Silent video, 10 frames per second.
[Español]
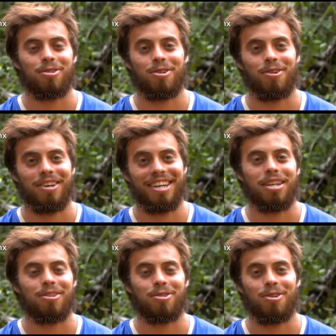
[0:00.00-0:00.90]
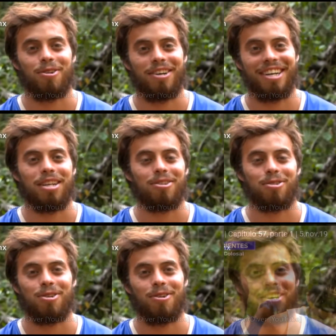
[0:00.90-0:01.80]
odio. Los odio. Los
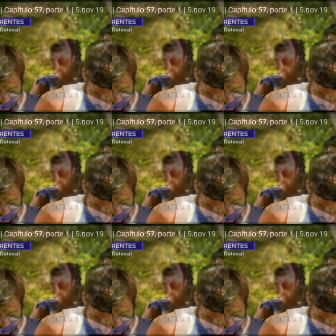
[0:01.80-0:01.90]
odio.